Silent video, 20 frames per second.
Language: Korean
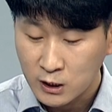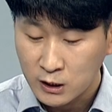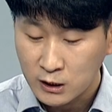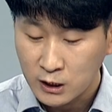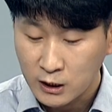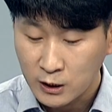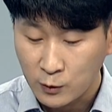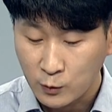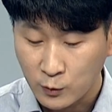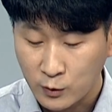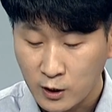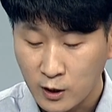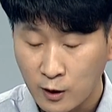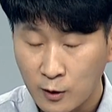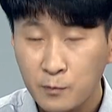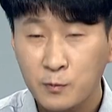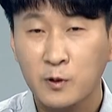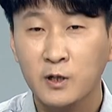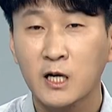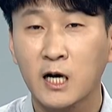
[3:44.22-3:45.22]
기재 내용이
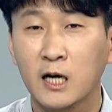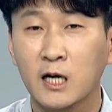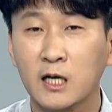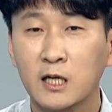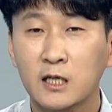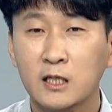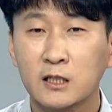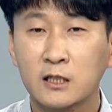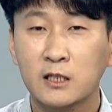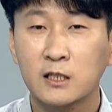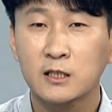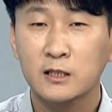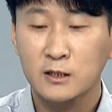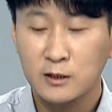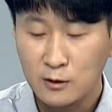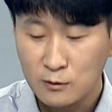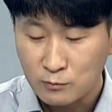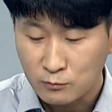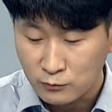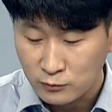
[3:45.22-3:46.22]
없거나
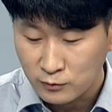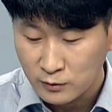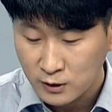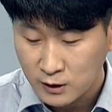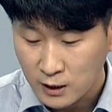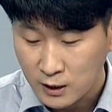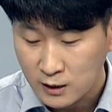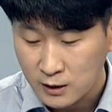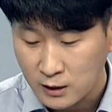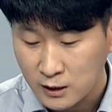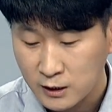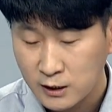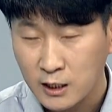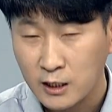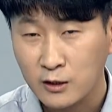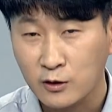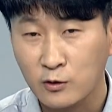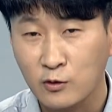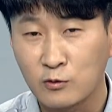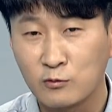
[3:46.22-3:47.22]
특정 문자를
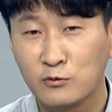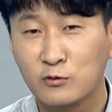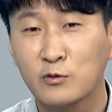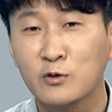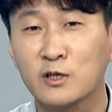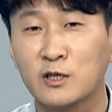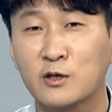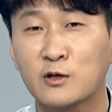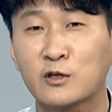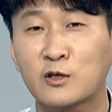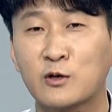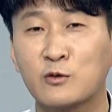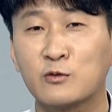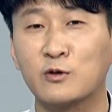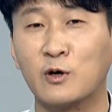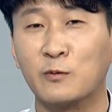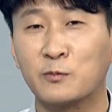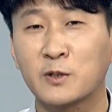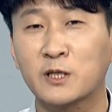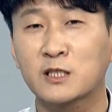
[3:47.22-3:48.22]
기재한 경우 물론 이런
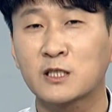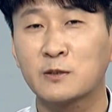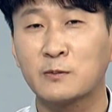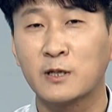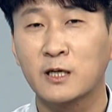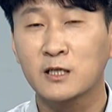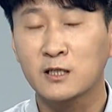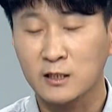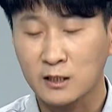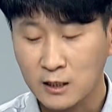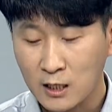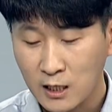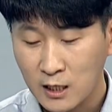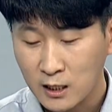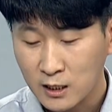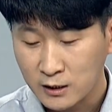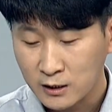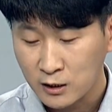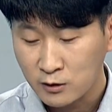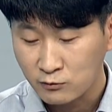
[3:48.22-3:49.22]
경우는 없겠지만 이제
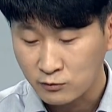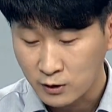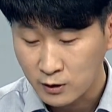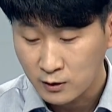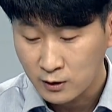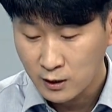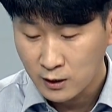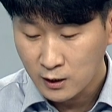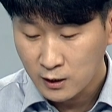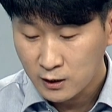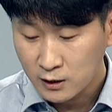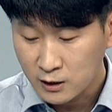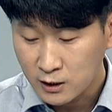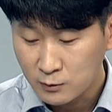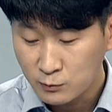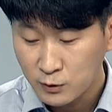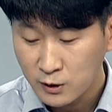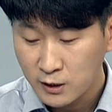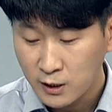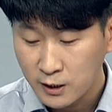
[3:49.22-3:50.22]
탈락의 사유고요.
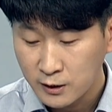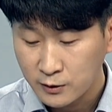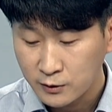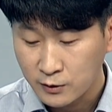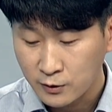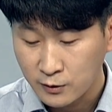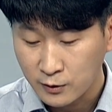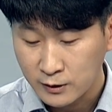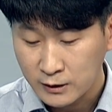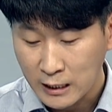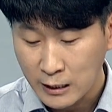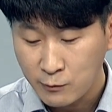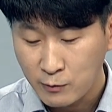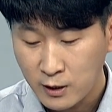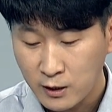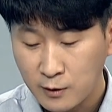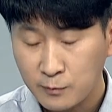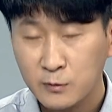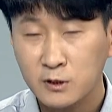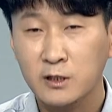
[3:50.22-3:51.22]
질문에 대해서 전혀
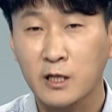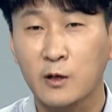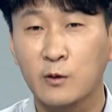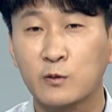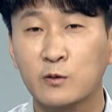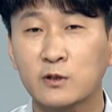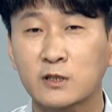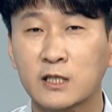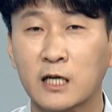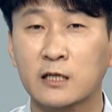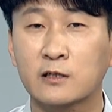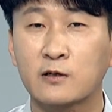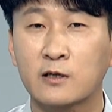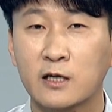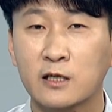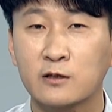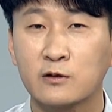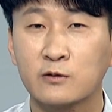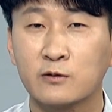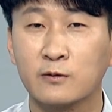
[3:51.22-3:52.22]
상관없는 내용을
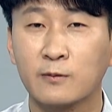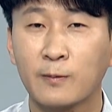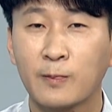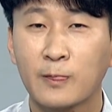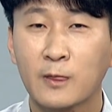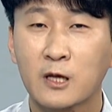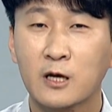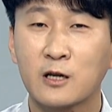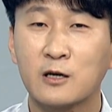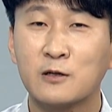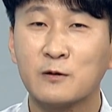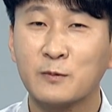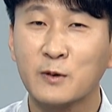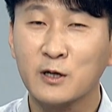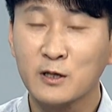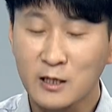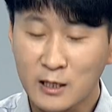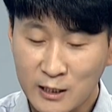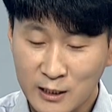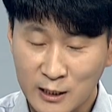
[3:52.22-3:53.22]
작성하는 등 예를
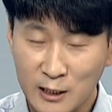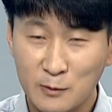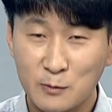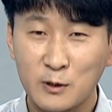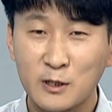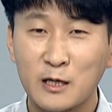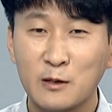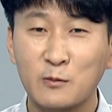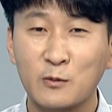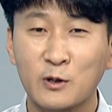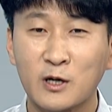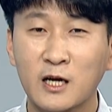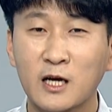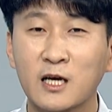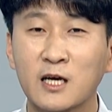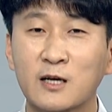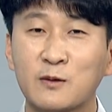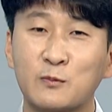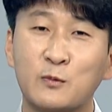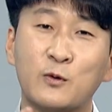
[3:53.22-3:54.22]
들면 일 번
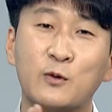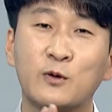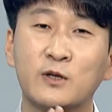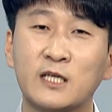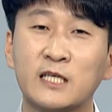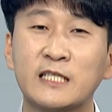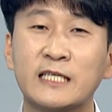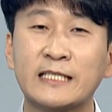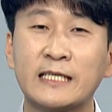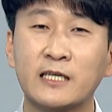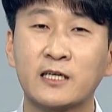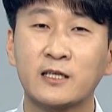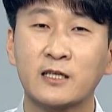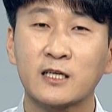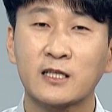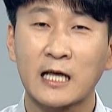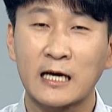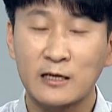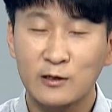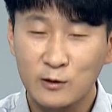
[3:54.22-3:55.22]
항목에 뭐
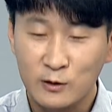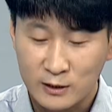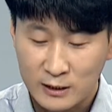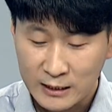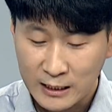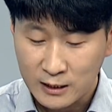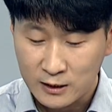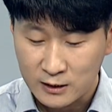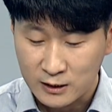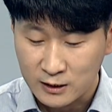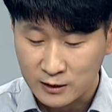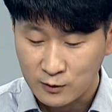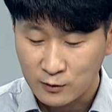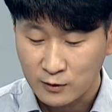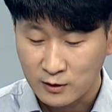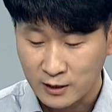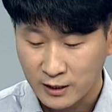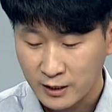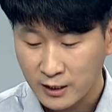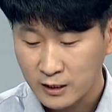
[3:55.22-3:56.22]
인재상인데 다른 걸 쓴다든지 이런
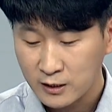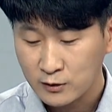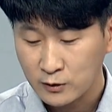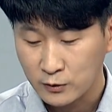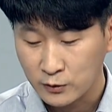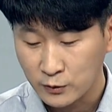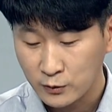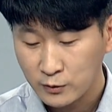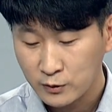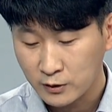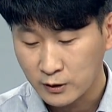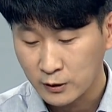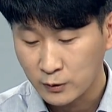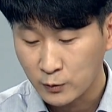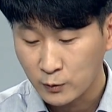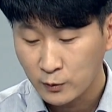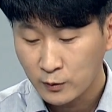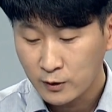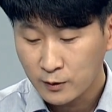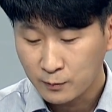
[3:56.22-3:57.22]
걸 음. 얘기하는 거죠.
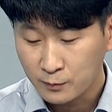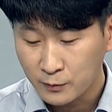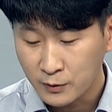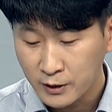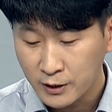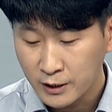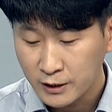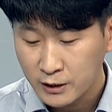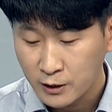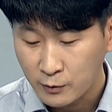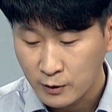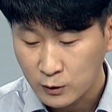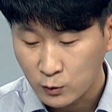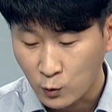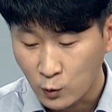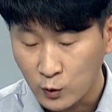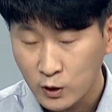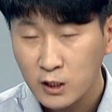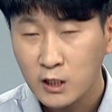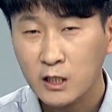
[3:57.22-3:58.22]
그리고 미기재와
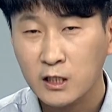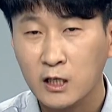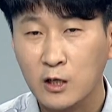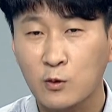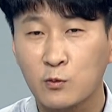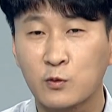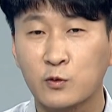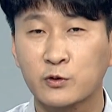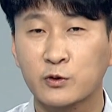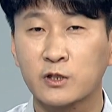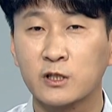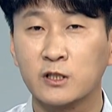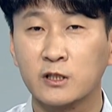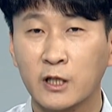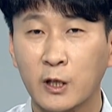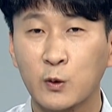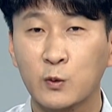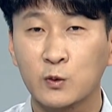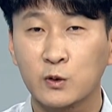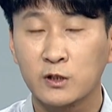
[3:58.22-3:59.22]
동일하다고 볼 수 있는
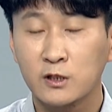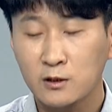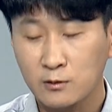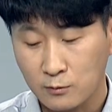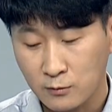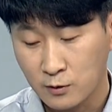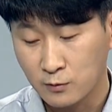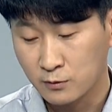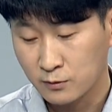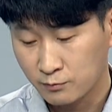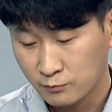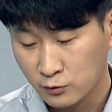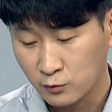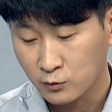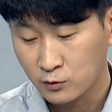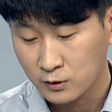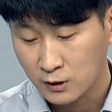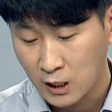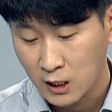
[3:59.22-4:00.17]
내용들 뭐 무조건